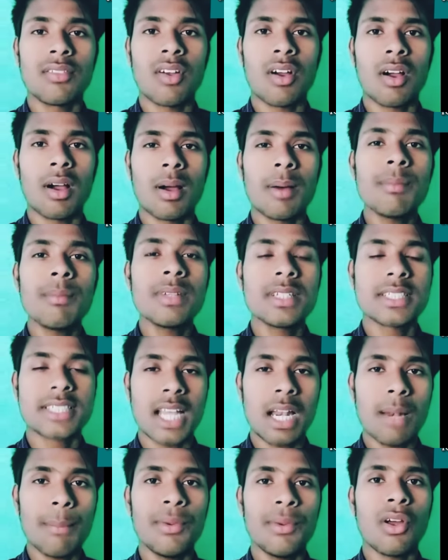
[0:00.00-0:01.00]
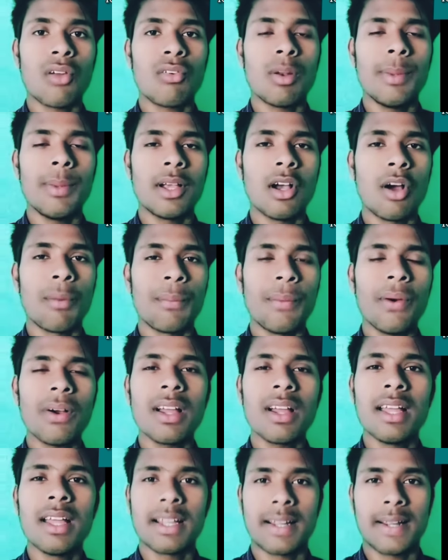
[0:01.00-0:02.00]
तो हम सेल बी और विल बी का उपयोग